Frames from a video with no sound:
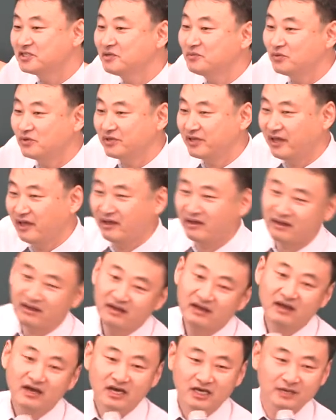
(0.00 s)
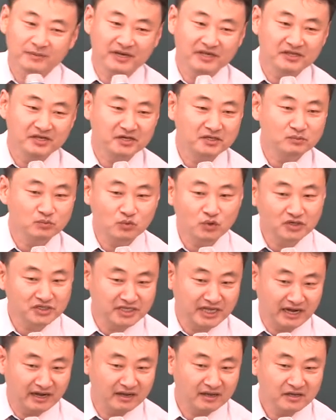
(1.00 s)
시험 볼 때 기반설은
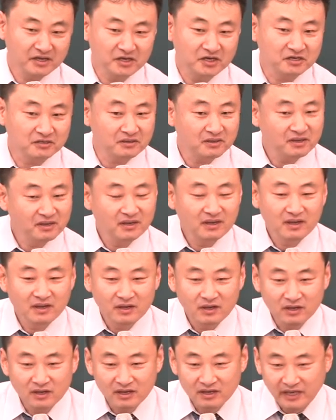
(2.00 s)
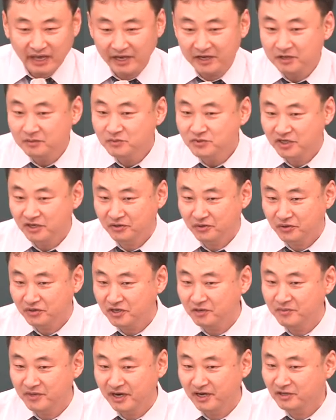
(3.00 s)
무엇이다 이런 개념 정의로
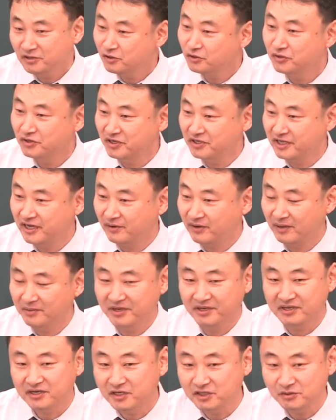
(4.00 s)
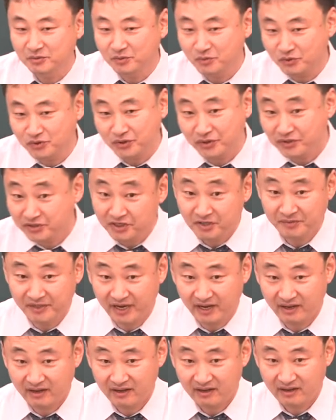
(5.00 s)
설명하 소설이 있다고 하면 그 점은 무조건
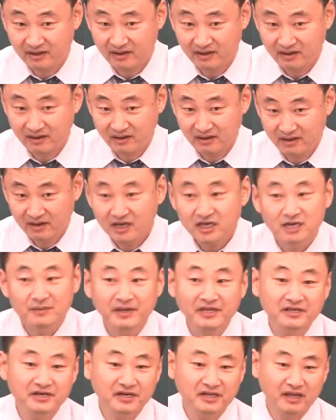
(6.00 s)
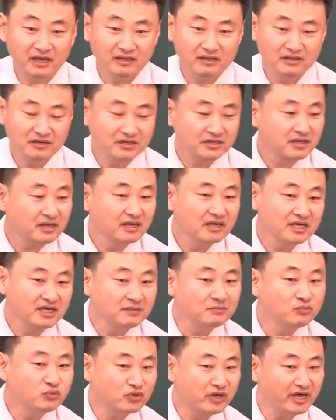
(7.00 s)
틀립니다. 기반설에 대해서는
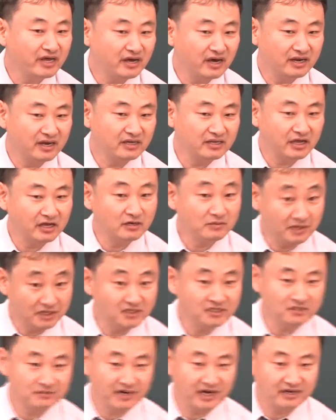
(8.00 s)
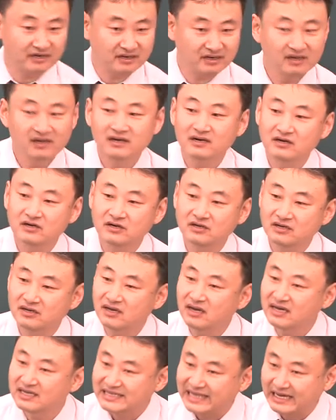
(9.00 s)
인프라에 관한 개념이 있지만 그걸
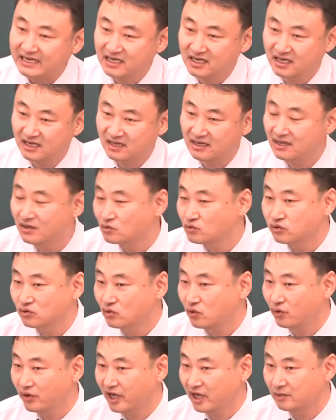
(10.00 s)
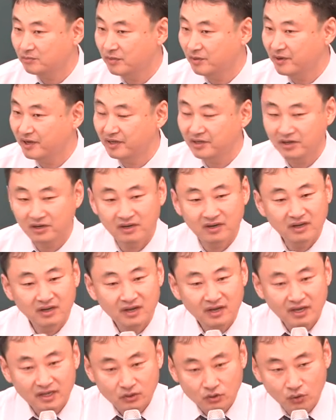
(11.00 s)
딱히 국토계획법에서
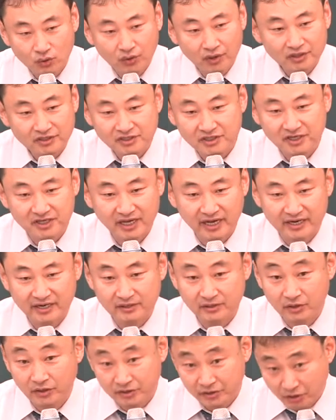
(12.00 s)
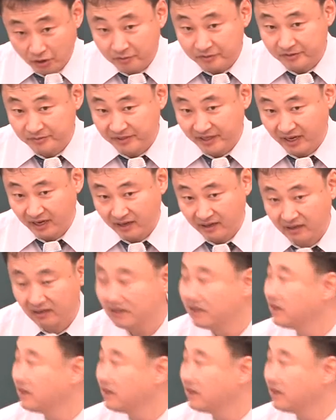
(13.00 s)
용어 정의하는 것 없습니다.